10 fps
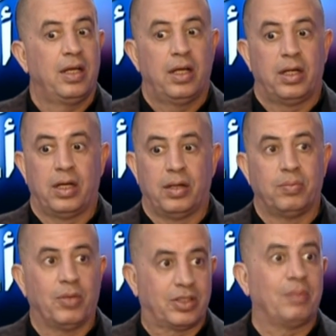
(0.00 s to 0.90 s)

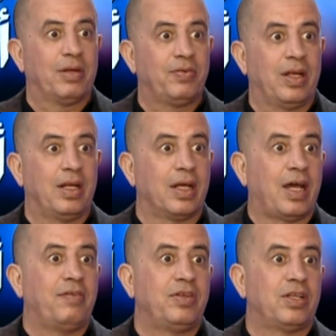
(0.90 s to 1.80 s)
المؤتمر في
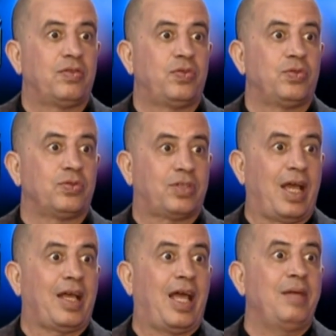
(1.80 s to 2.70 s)
اللقاء في ذاته في تونس
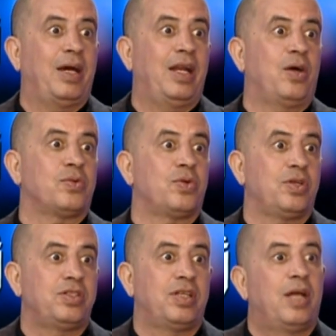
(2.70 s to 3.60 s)
قائم على حقوق
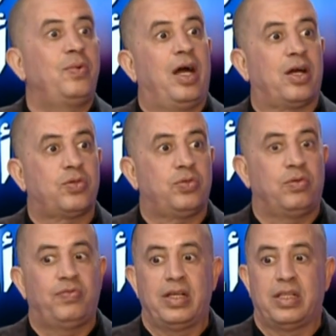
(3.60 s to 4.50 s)
الانسان وحق الشعوب
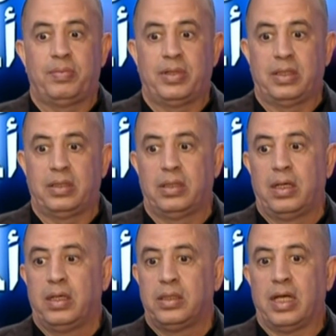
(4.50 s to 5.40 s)
فاذا به
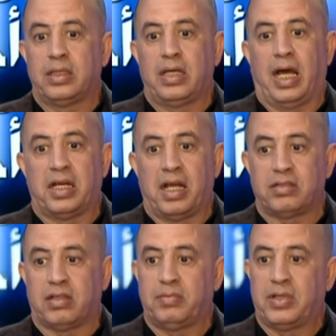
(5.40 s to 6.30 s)
ياتي عناصر من